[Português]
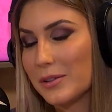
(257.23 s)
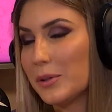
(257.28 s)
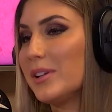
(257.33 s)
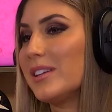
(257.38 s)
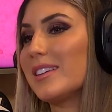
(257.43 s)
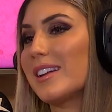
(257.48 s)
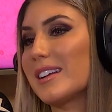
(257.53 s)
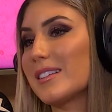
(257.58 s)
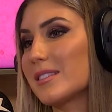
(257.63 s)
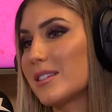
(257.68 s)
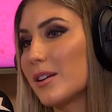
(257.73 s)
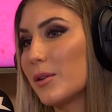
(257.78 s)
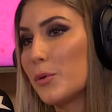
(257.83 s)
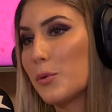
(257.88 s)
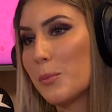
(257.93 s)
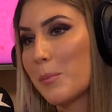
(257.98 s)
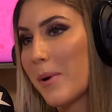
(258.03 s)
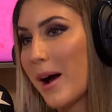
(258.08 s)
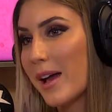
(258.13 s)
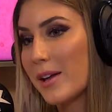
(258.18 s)
Não interessa o
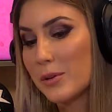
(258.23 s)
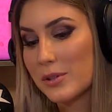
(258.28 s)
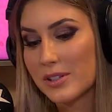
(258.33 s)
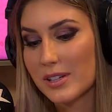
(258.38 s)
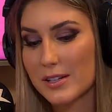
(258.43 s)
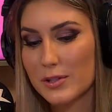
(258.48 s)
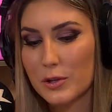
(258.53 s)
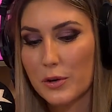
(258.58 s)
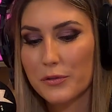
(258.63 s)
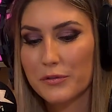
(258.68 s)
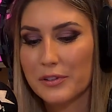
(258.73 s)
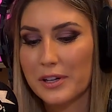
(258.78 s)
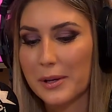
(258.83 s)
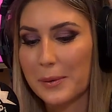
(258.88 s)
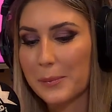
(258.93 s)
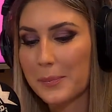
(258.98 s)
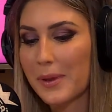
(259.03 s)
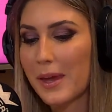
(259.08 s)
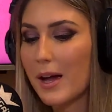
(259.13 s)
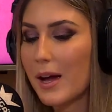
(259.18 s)
meio, interessa o fim.
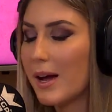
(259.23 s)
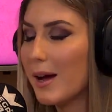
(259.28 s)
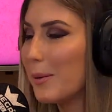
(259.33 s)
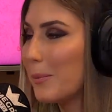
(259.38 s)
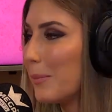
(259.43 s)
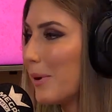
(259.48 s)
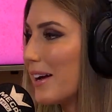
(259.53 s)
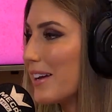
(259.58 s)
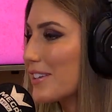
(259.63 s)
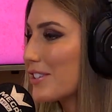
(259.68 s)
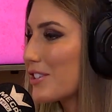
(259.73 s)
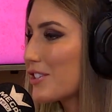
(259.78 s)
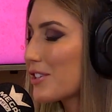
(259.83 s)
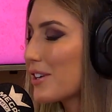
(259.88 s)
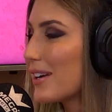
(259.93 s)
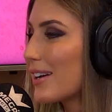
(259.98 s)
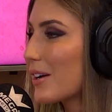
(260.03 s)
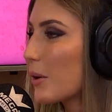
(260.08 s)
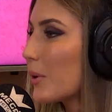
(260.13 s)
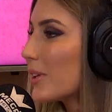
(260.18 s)
Mas
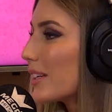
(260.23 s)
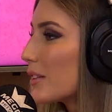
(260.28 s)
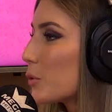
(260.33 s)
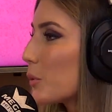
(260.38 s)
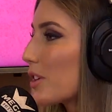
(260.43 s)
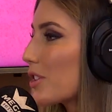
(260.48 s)
uh, qual é que tu